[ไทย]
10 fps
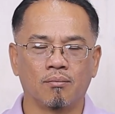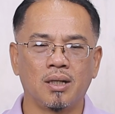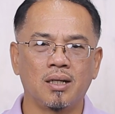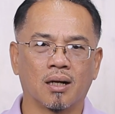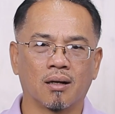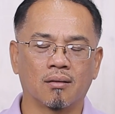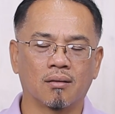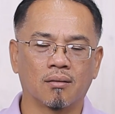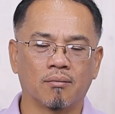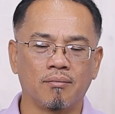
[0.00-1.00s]
เมื่อ
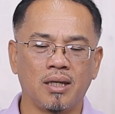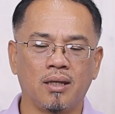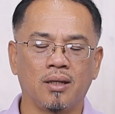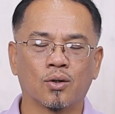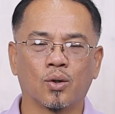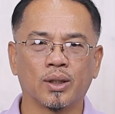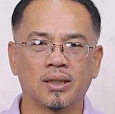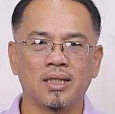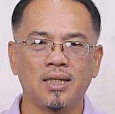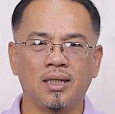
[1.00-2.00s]
มีคน
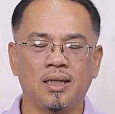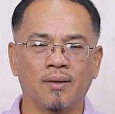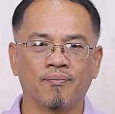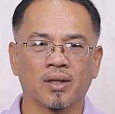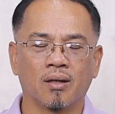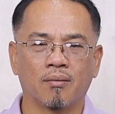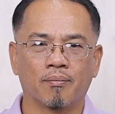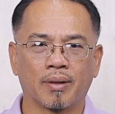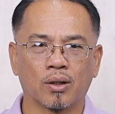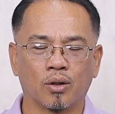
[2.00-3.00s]
ที่
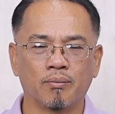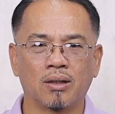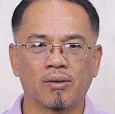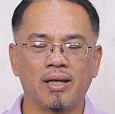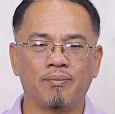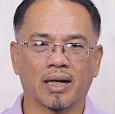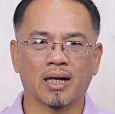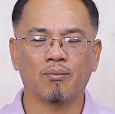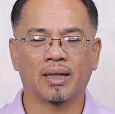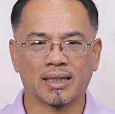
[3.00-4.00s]
เป็นคนมือรีบเนี่ย
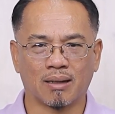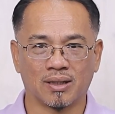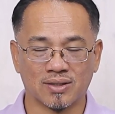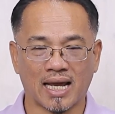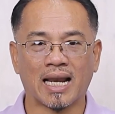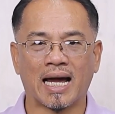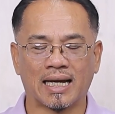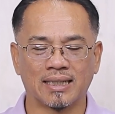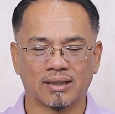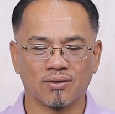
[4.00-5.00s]
เข้ามาในธรรมศาลา
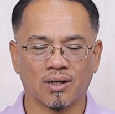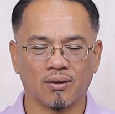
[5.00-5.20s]
อย่างที่